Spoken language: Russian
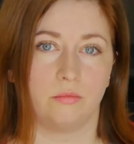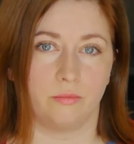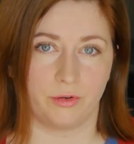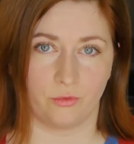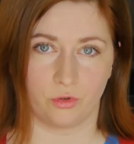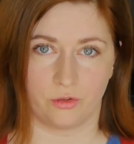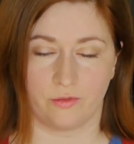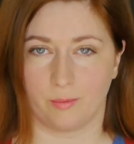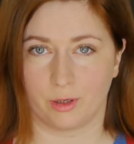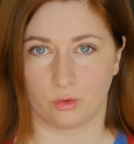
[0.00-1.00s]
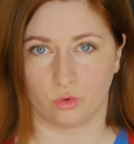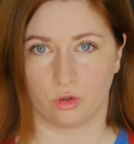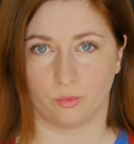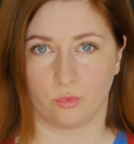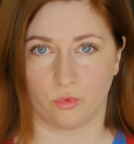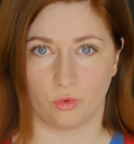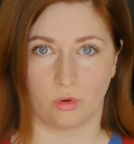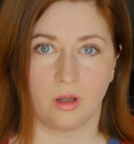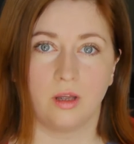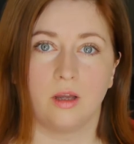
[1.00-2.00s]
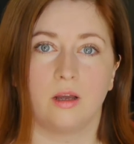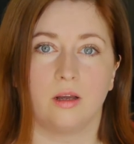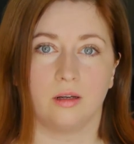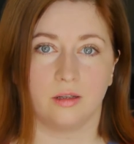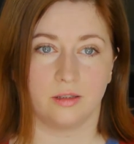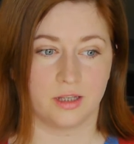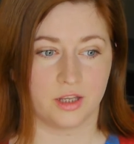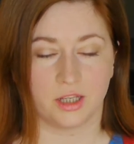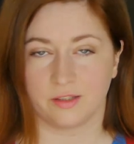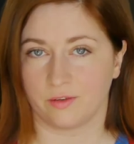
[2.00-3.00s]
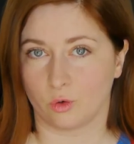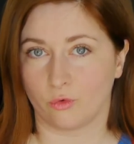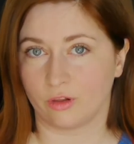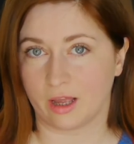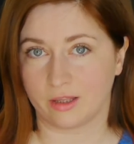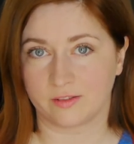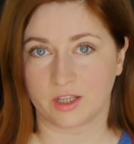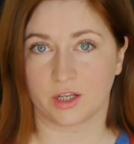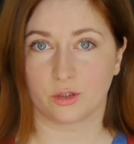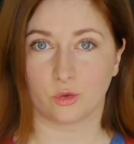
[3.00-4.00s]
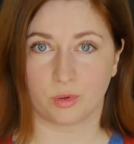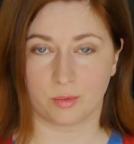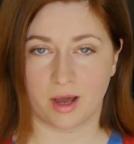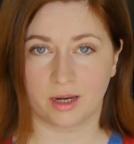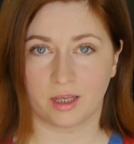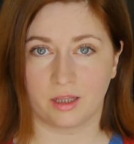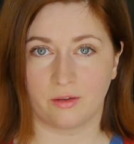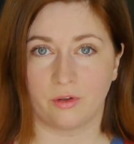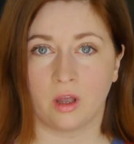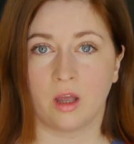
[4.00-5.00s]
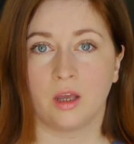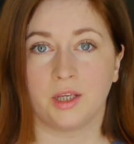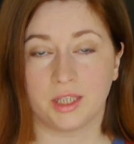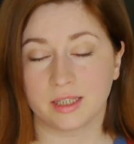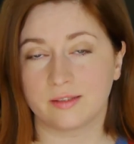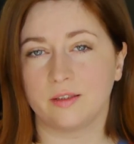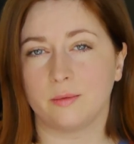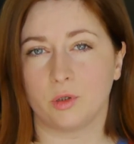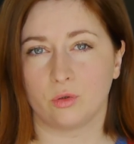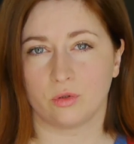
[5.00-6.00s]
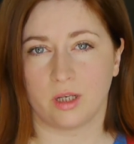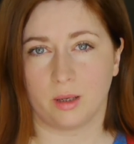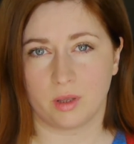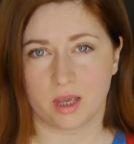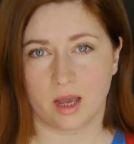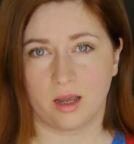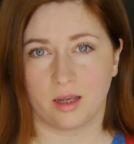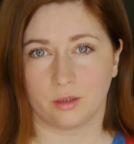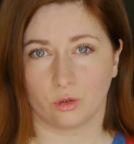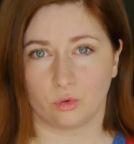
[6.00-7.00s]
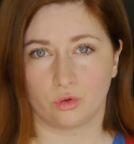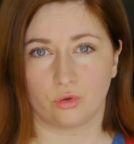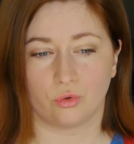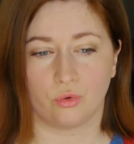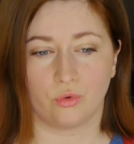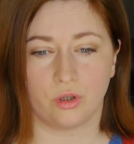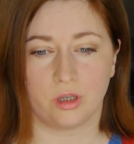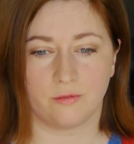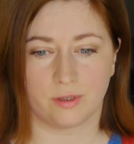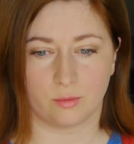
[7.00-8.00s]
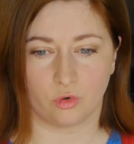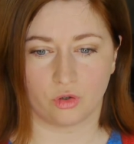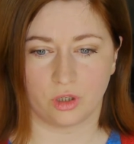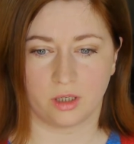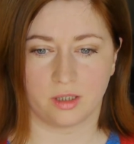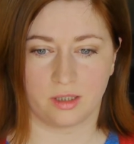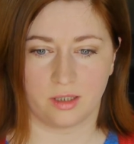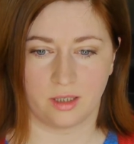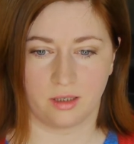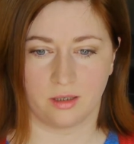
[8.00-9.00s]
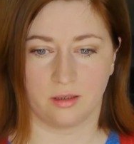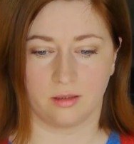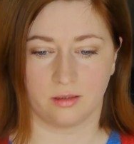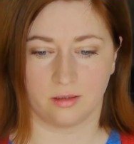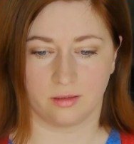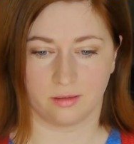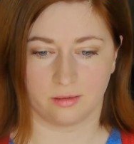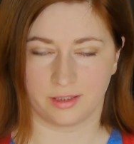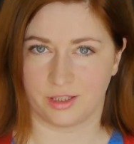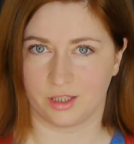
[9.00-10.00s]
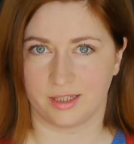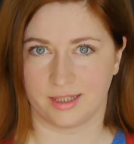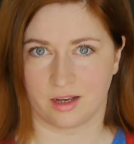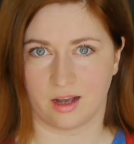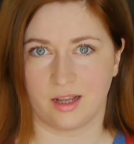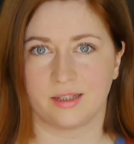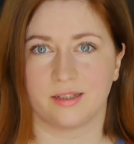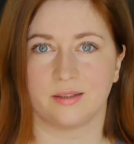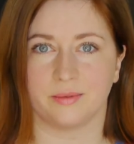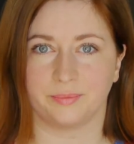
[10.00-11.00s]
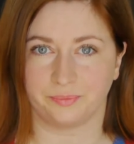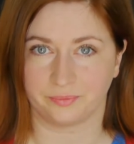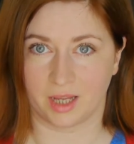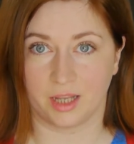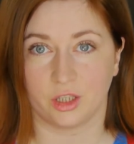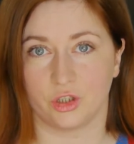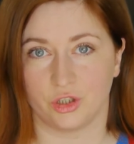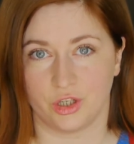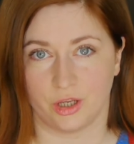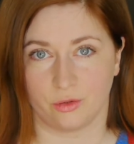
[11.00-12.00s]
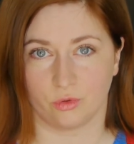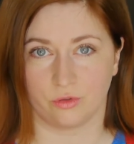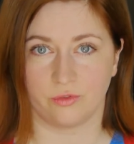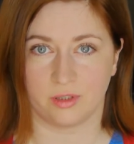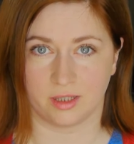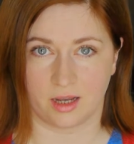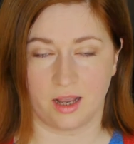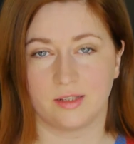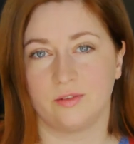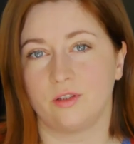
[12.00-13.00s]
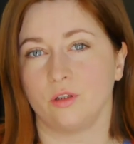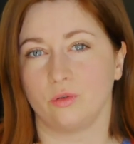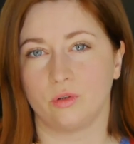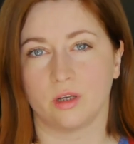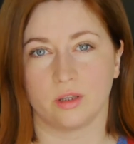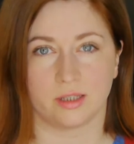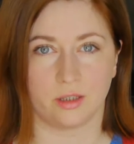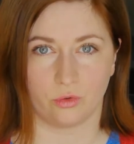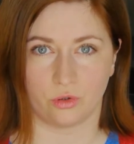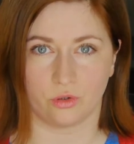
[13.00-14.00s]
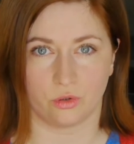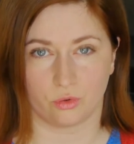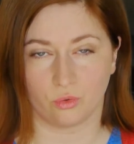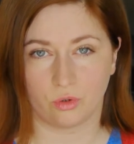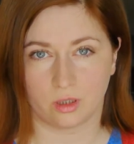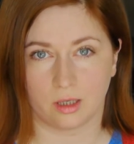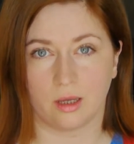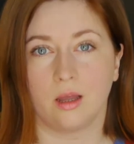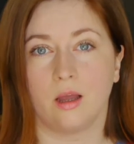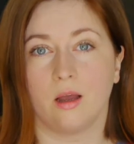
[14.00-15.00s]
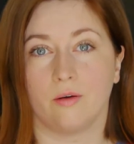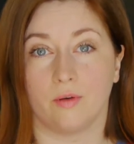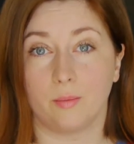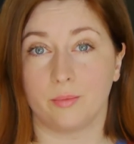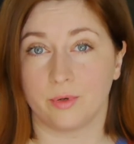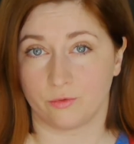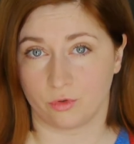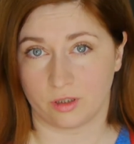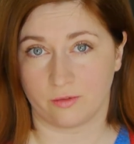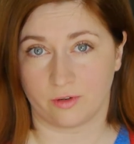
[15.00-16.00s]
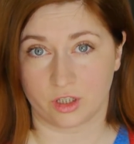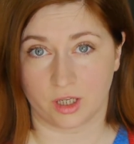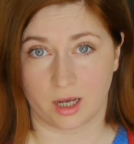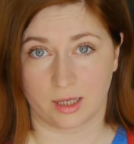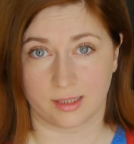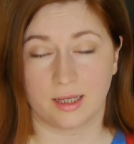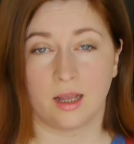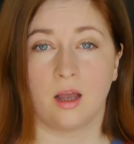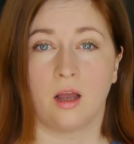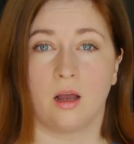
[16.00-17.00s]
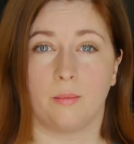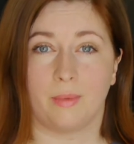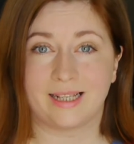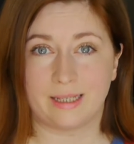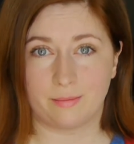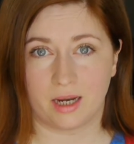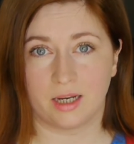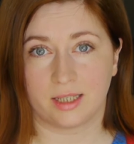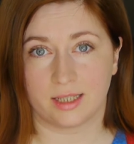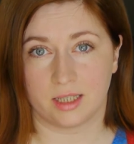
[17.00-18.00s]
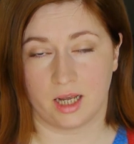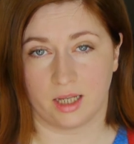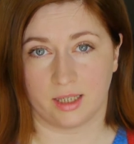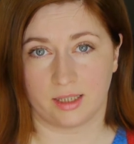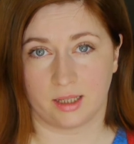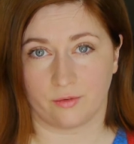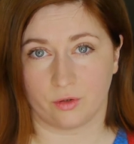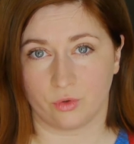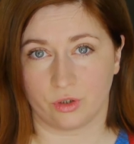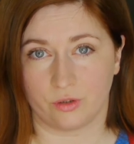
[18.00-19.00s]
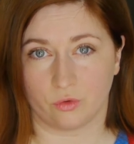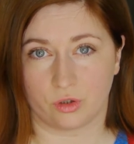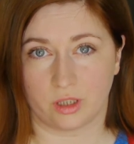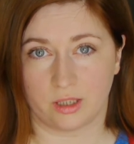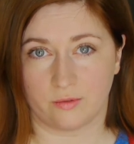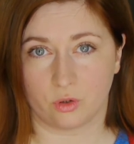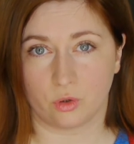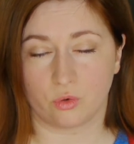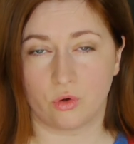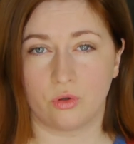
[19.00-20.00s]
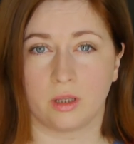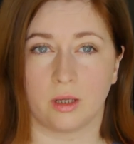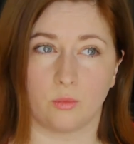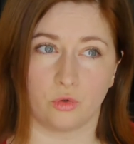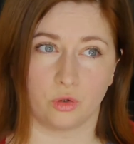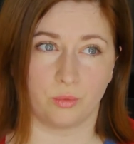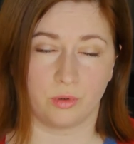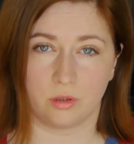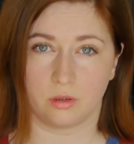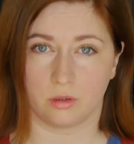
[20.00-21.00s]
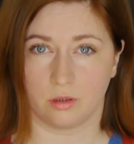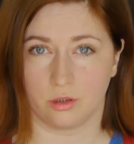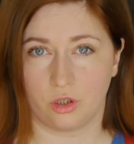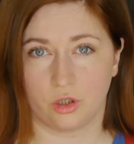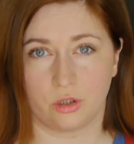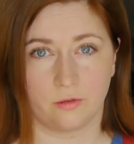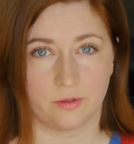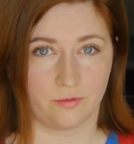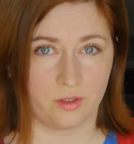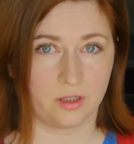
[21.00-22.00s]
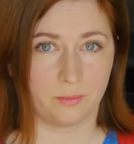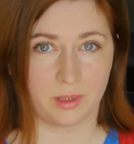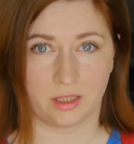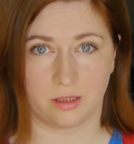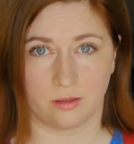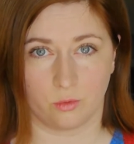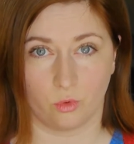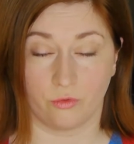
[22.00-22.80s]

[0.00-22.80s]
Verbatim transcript: привозит вам продукты по Э, цене своих офлайновских супермаркетов. Единственный минус для меня это то, что у них невозможно э, сделать заказ на этот же день. То есть вы заказываете и только на следующие сутки вам привозят ваш заказ. Максимальная цена доставки у них 99 крон, она может быть э, ниже в зависимости от